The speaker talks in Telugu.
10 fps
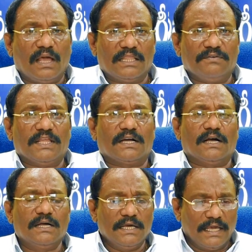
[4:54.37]
అదేవిధంగా
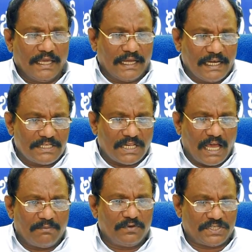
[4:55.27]
ఇంగ్లీష్
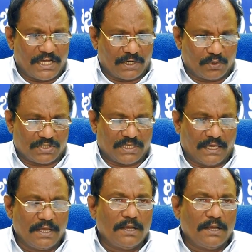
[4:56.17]
ల్యాబ్ విషయానికి వస్తే